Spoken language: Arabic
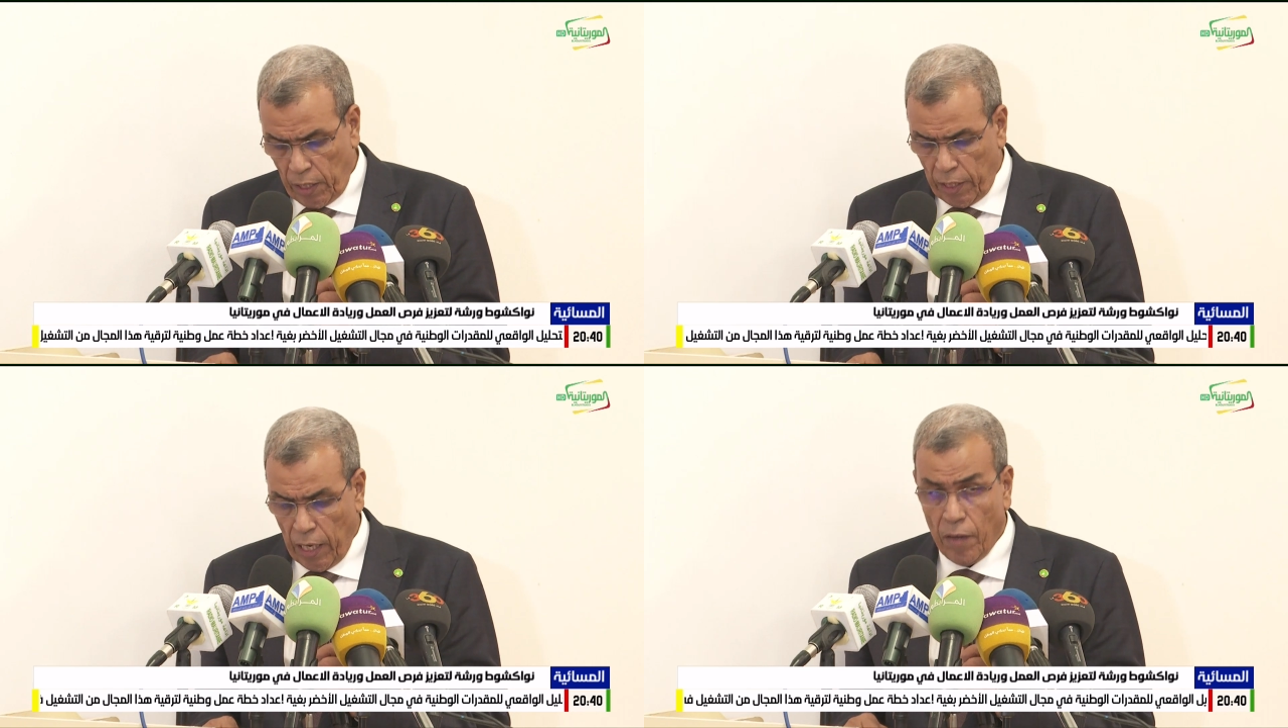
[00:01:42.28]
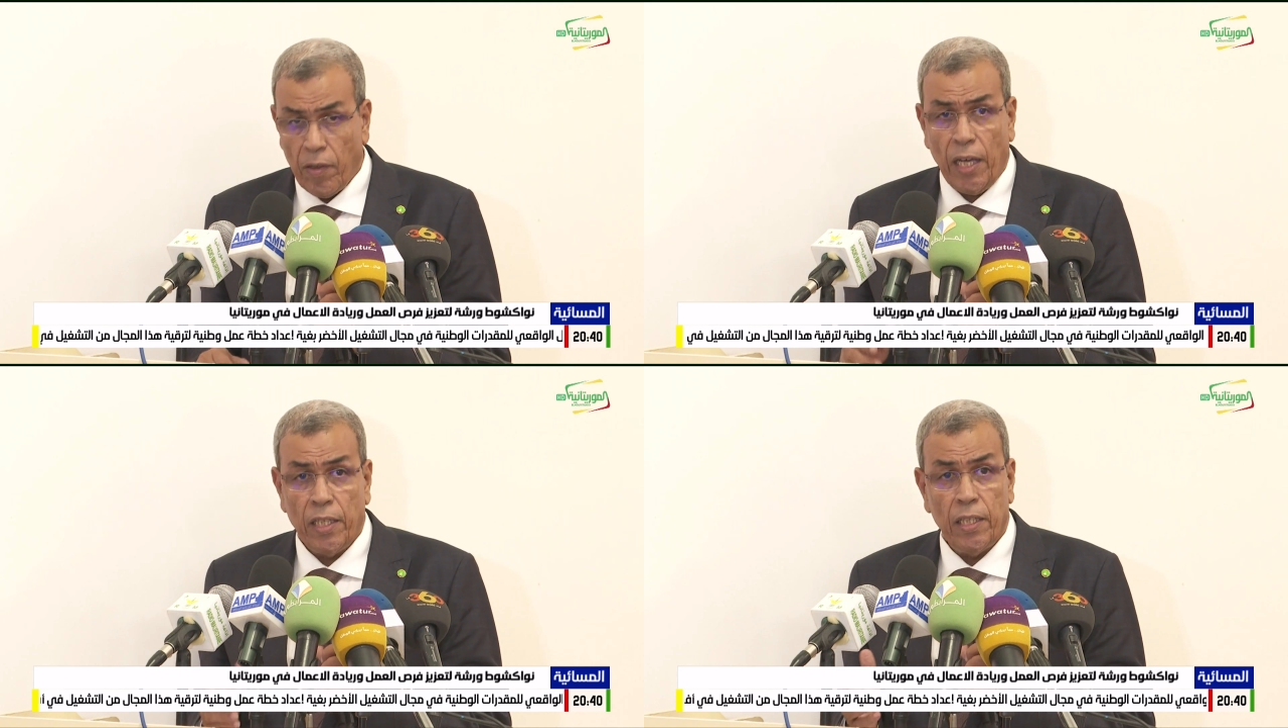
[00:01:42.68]
إلى
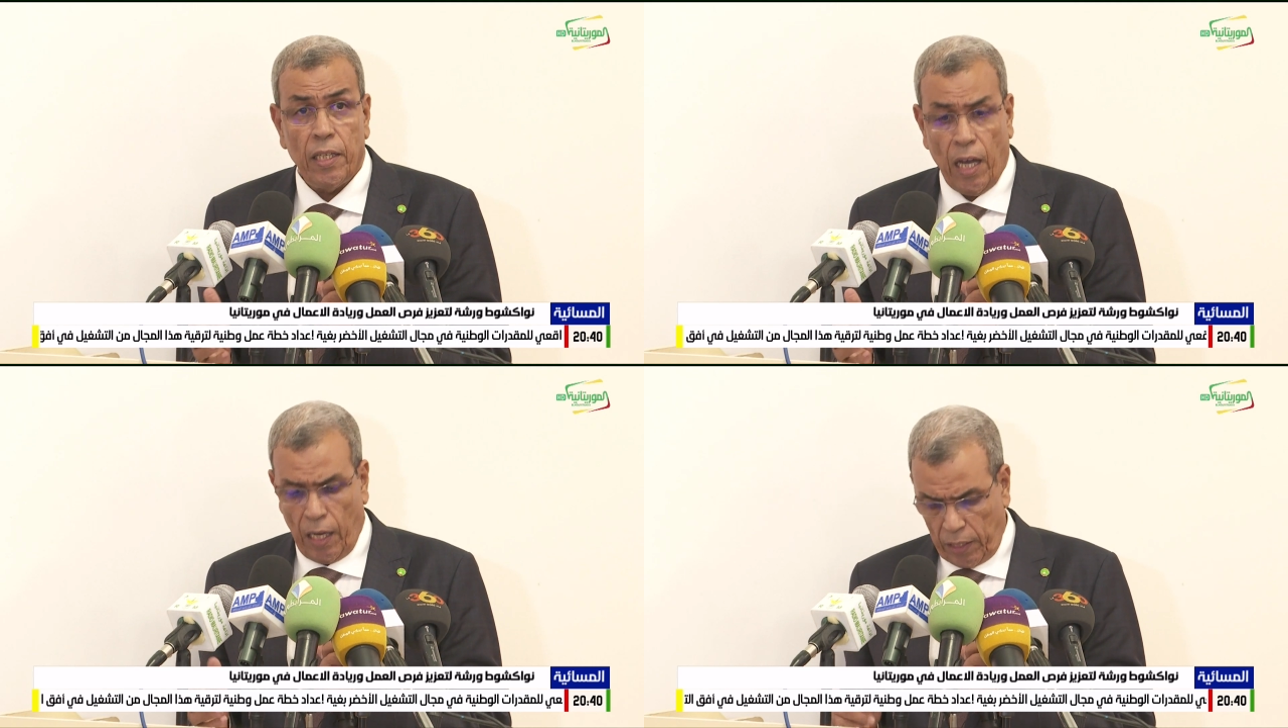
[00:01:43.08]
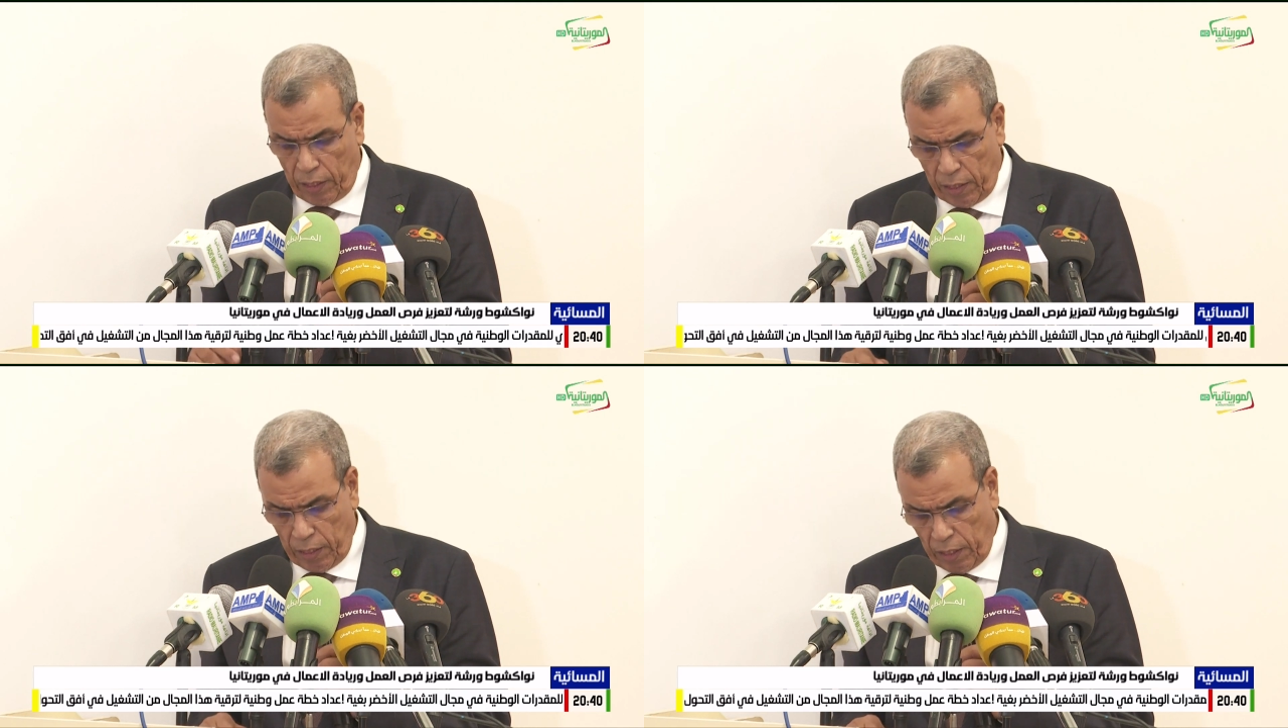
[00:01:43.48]
فاعلين
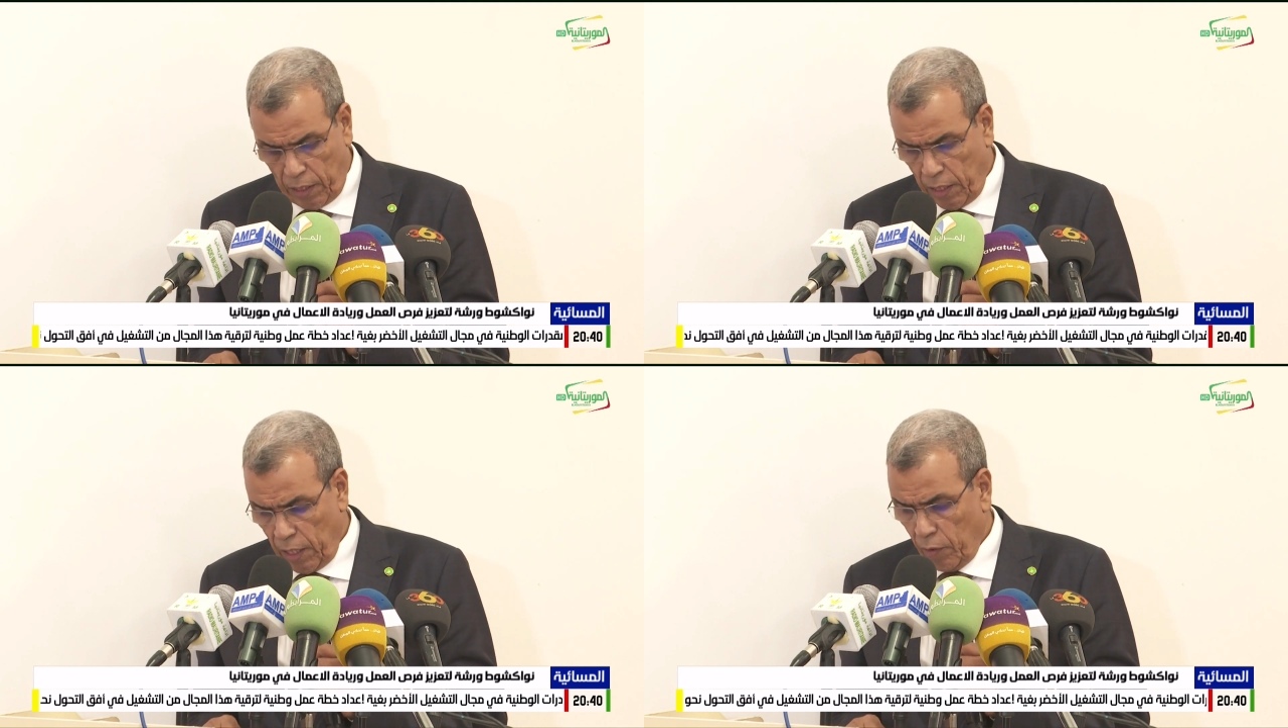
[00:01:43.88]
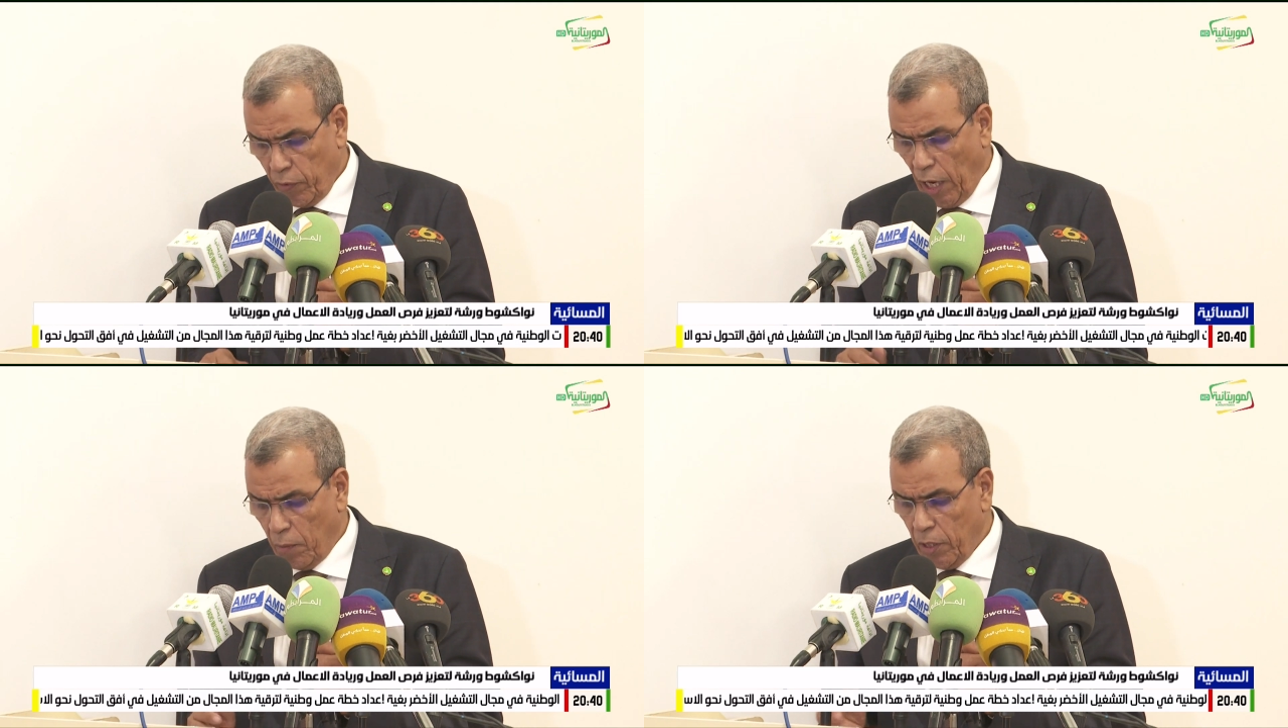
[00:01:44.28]
حقيقيين
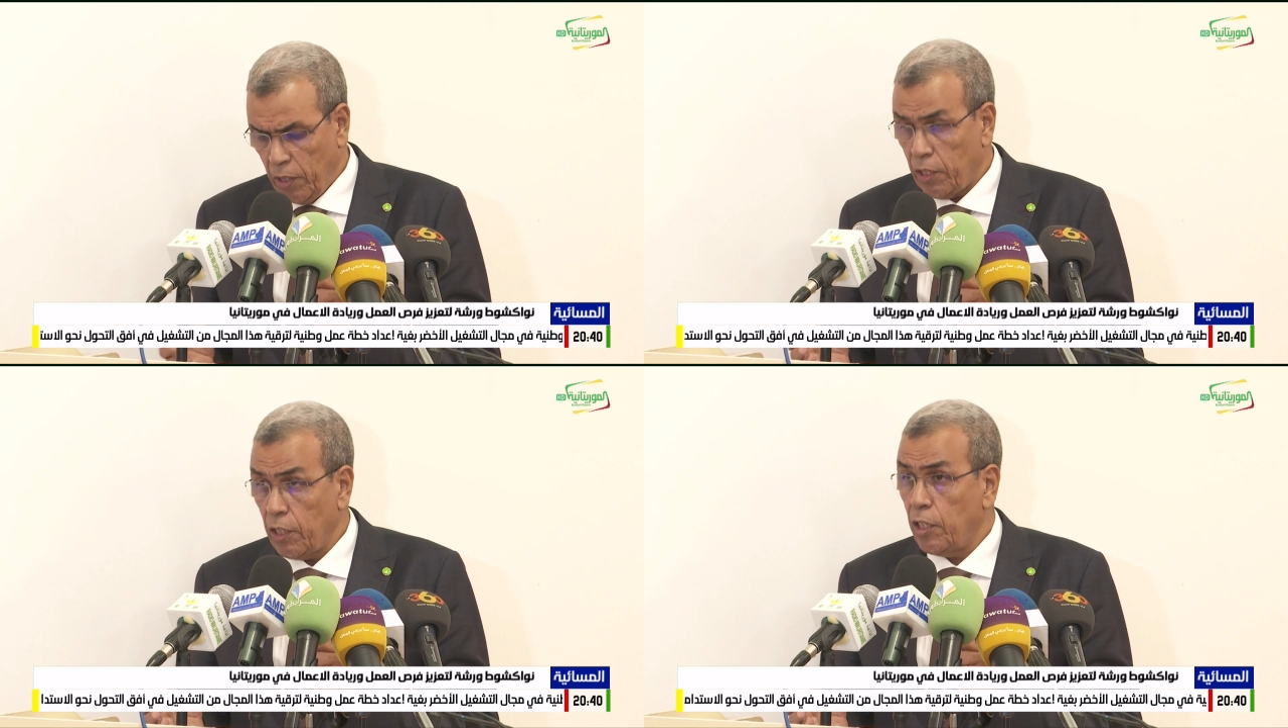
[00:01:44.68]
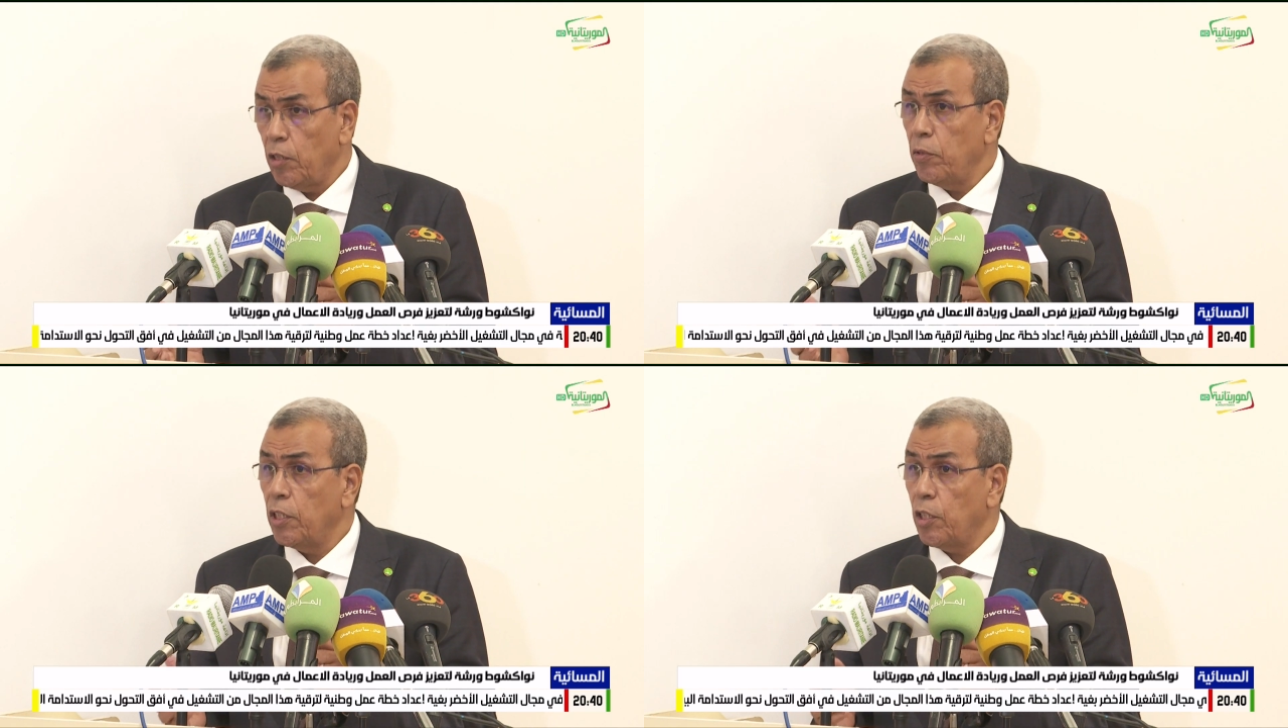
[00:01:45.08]
في عملية
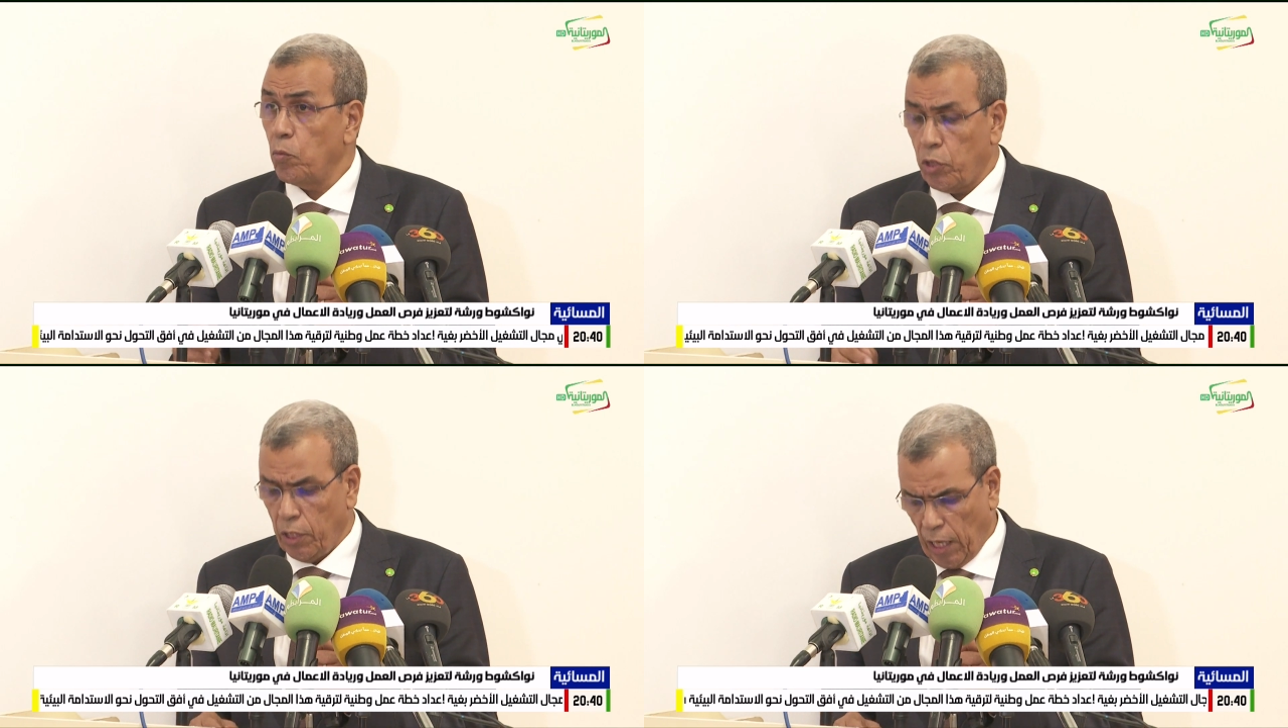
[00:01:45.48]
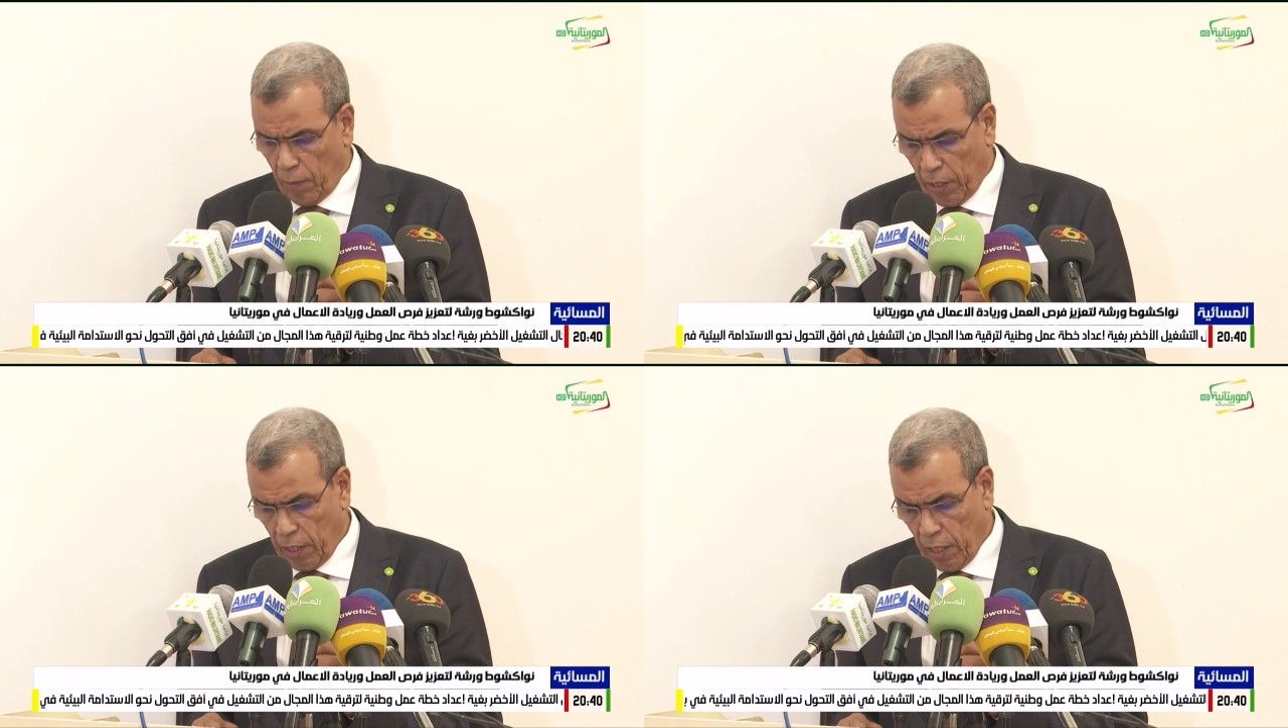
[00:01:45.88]
التنمية المستدامة